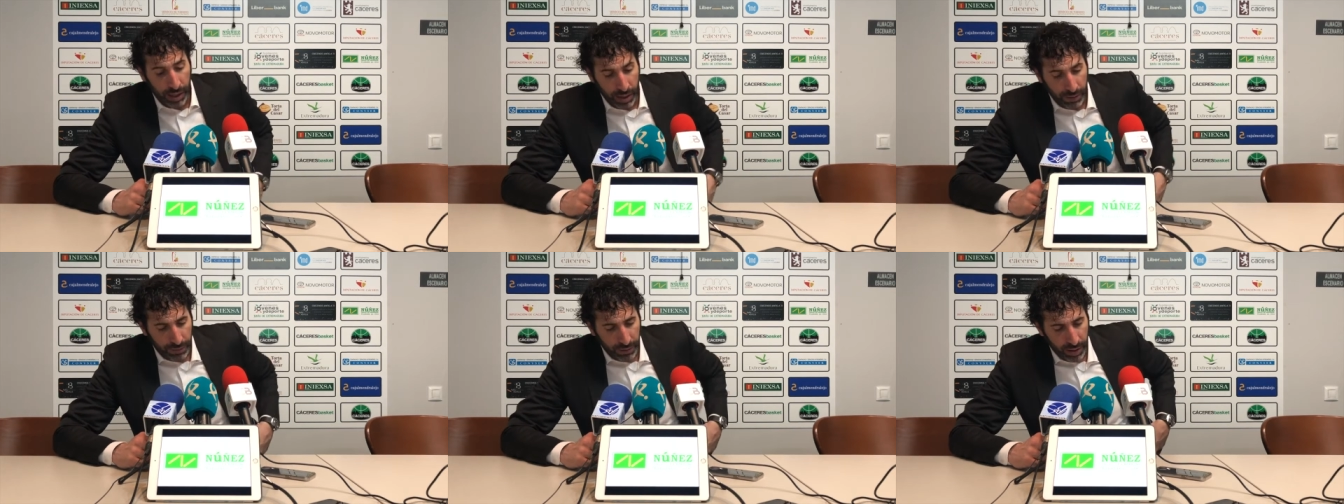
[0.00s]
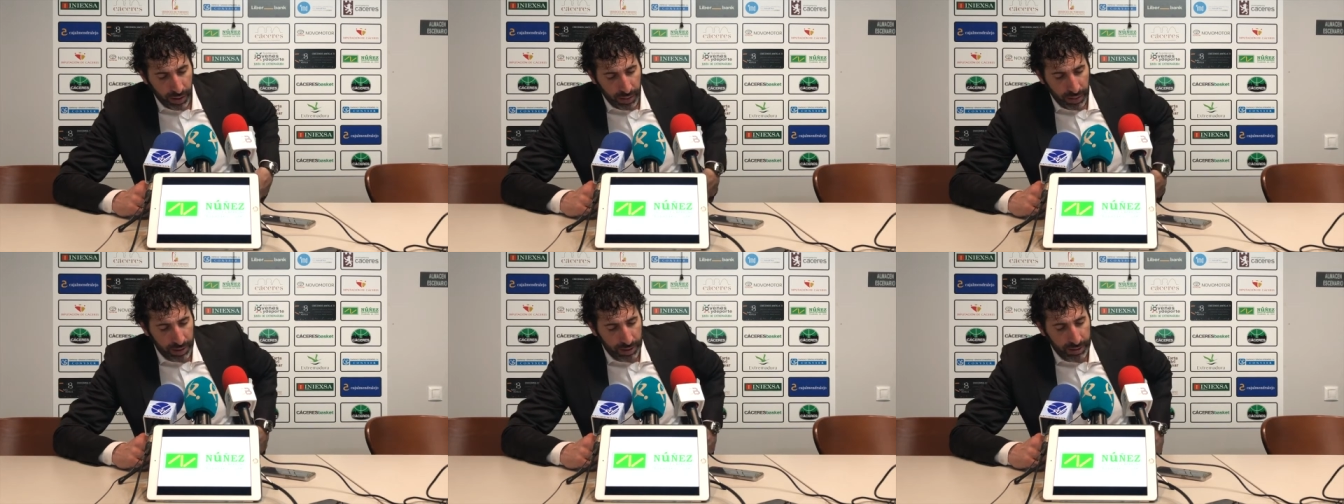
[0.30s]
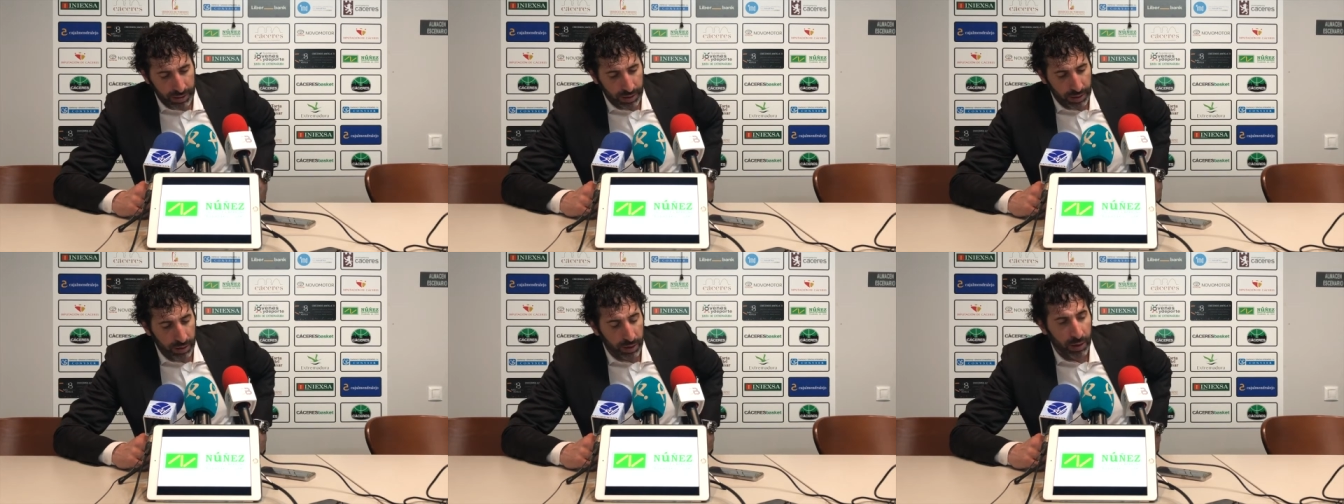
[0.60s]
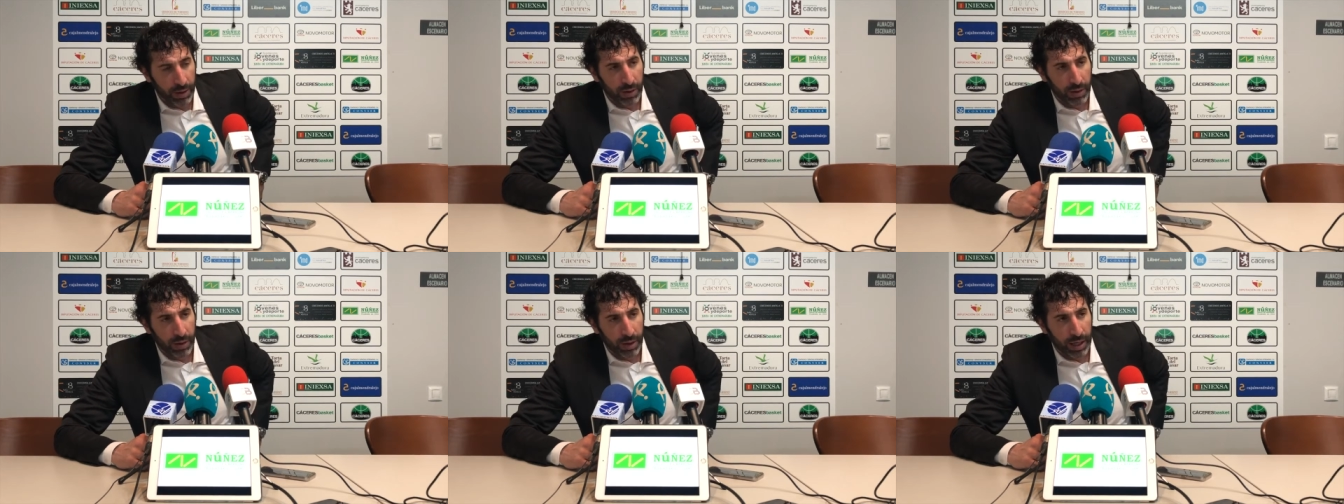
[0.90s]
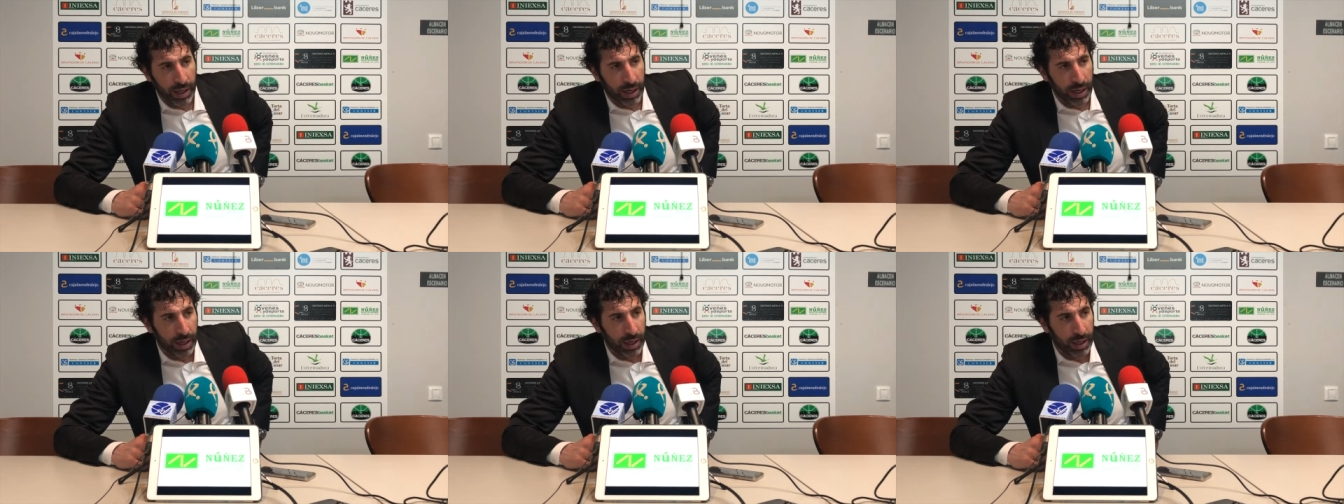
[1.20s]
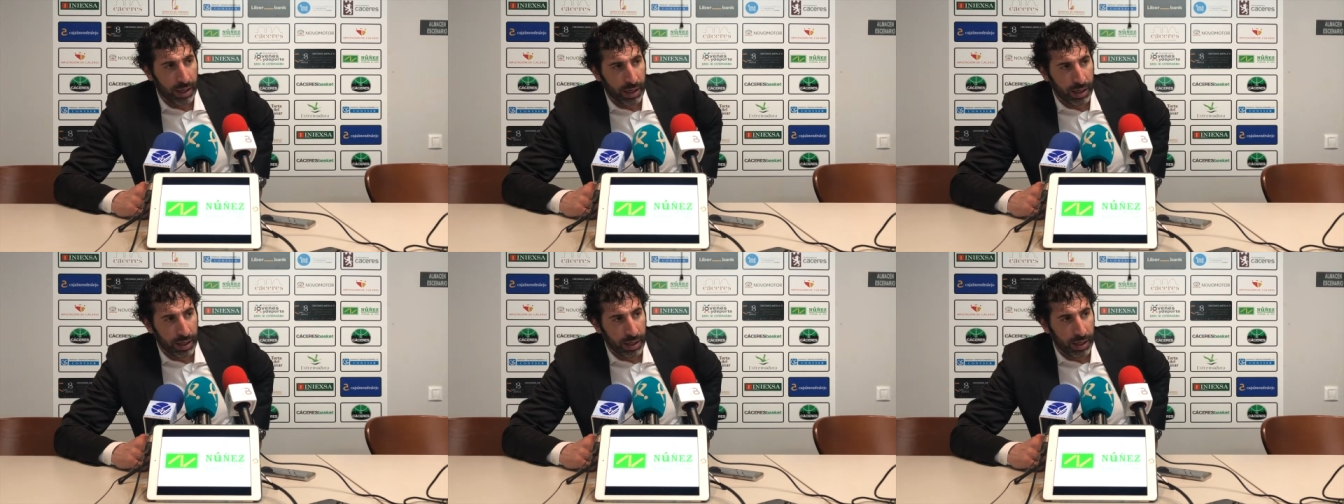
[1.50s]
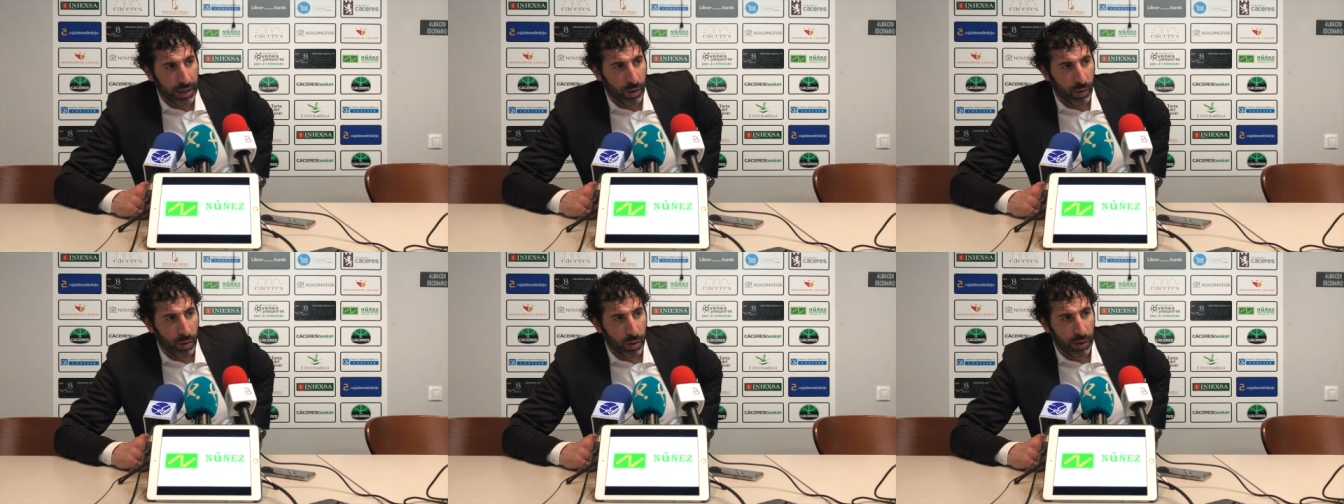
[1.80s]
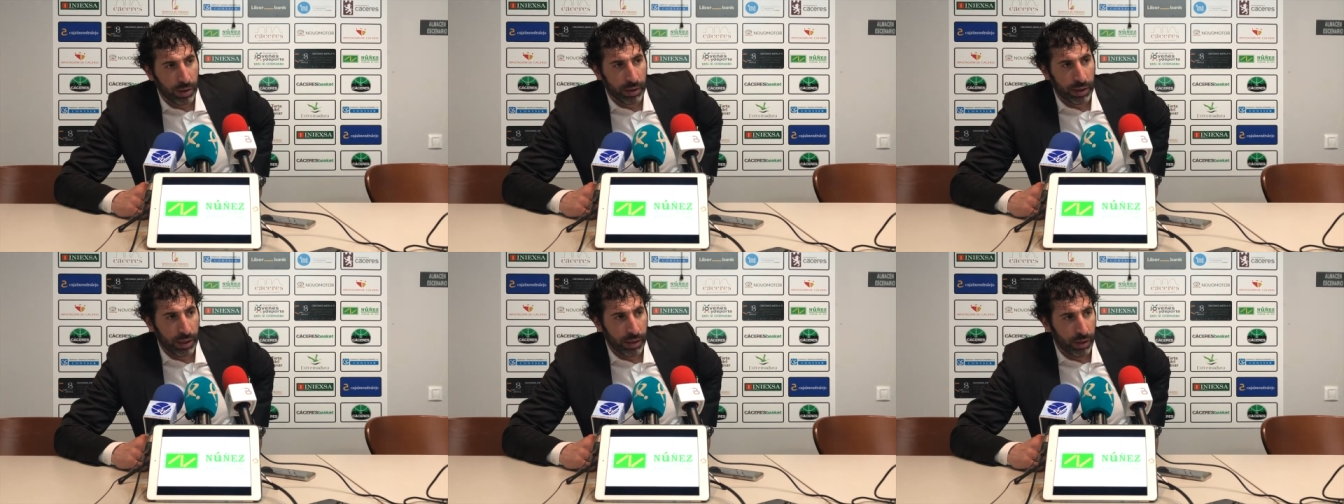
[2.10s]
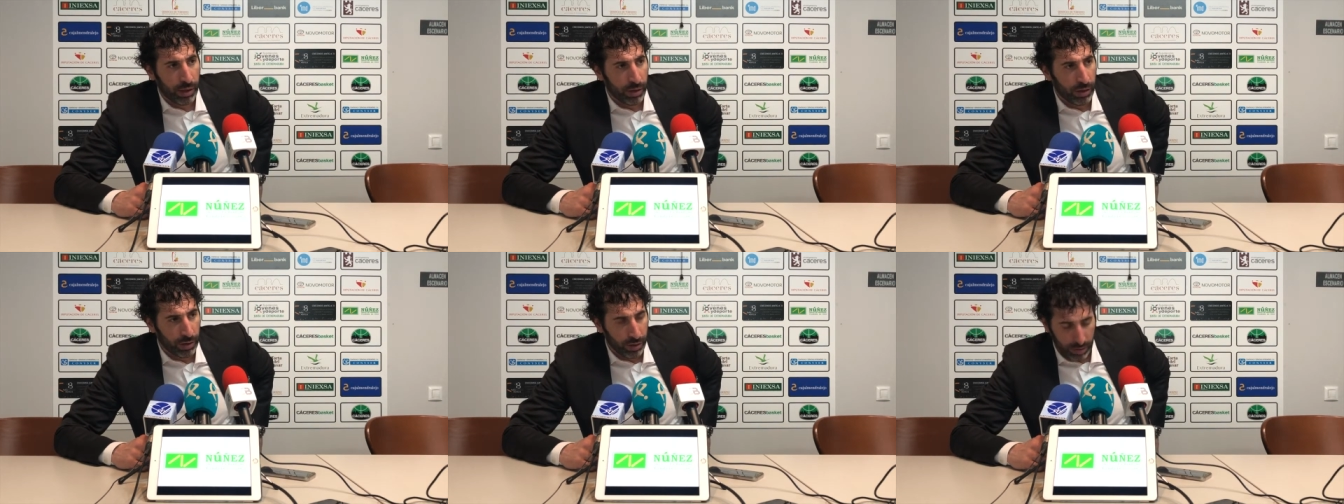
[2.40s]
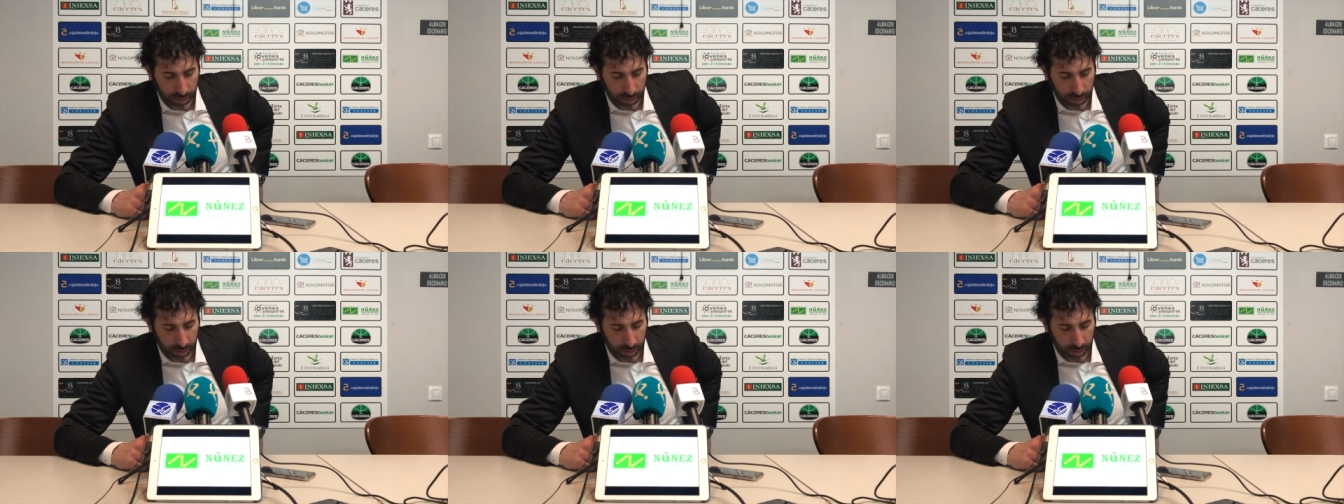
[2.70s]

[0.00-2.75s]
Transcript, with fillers: diferencia ha sido clara en el juego interior.